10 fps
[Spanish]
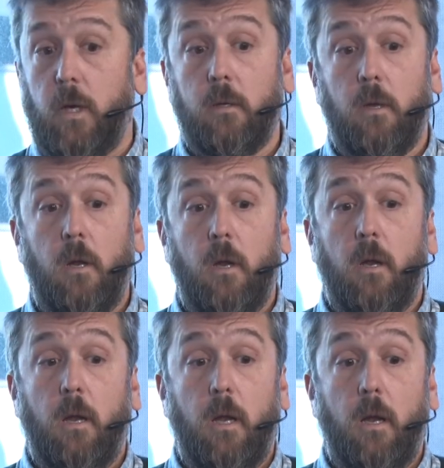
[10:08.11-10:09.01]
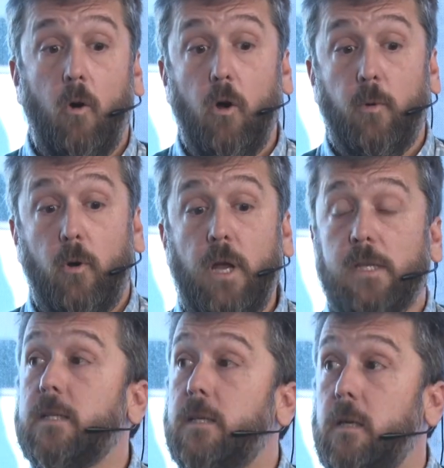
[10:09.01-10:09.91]
Específico. Eh, hoy por hoy
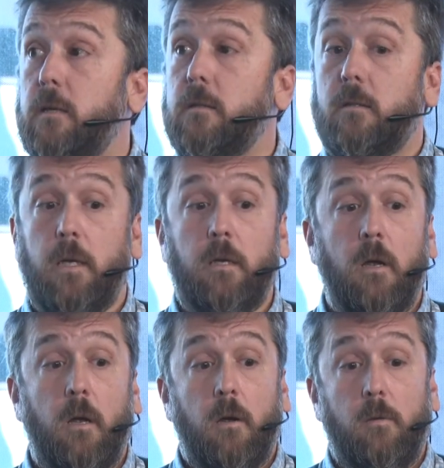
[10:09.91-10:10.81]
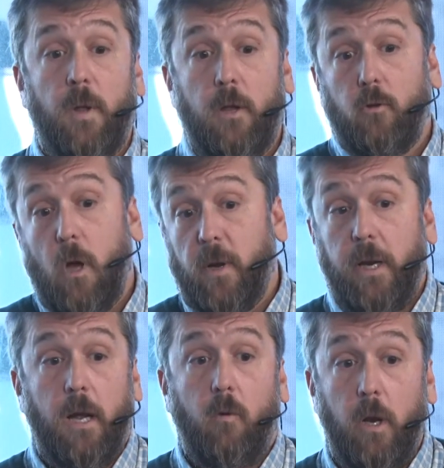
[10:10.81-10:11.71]
es así, ¿sí? De todas
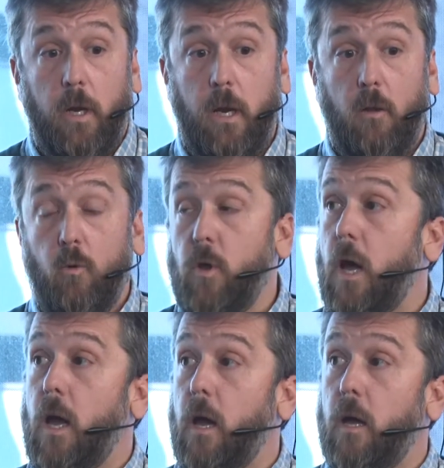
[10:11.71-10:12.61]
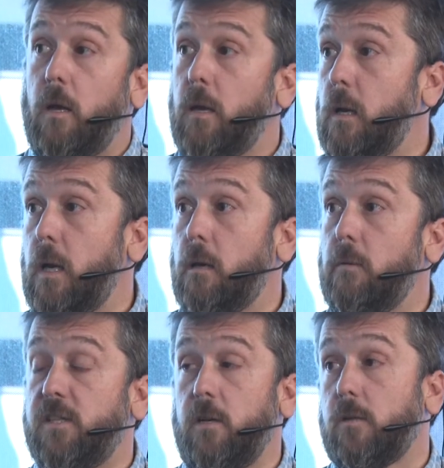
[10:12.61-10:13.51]
maneras, cualquier duda, el, el,
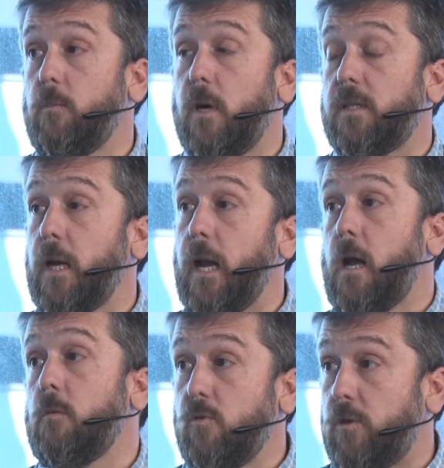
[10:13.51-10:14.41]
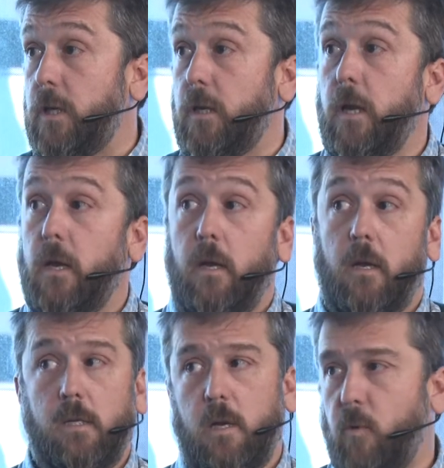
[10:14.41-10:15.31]
vecino se puede acercar a Camusi
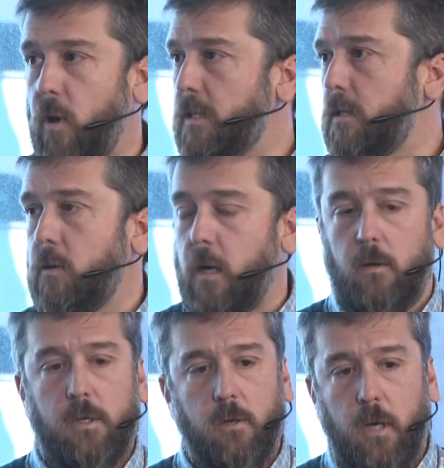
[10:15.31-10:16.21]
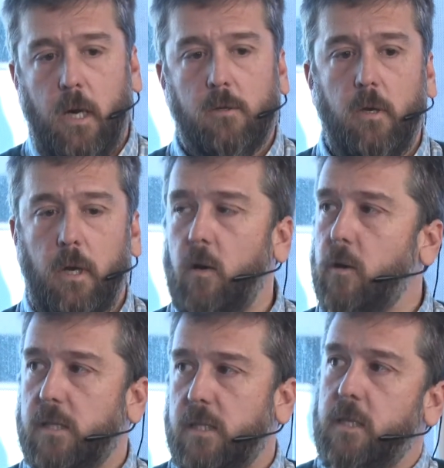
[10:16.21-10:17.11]
y se puede hacer una revisión en caso de que él lo
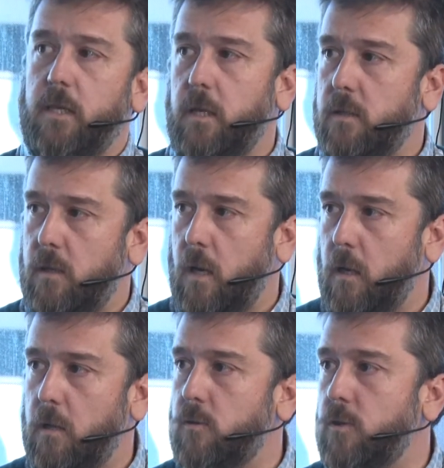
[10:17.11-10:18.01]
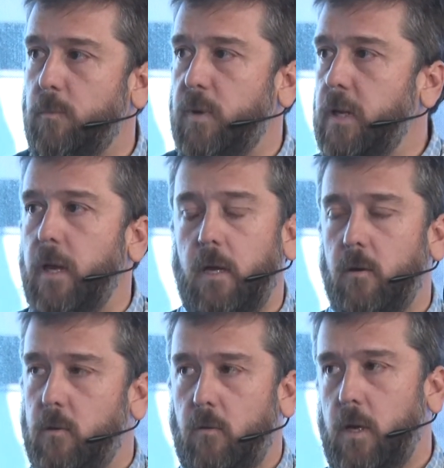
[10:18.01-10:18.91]
necesite. claro, eso se pide y
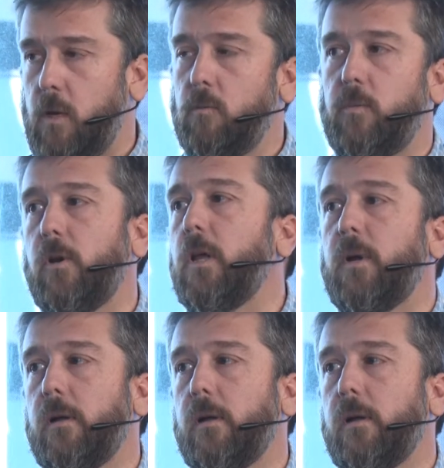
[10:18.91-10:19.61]
no, no, hay ningún problema.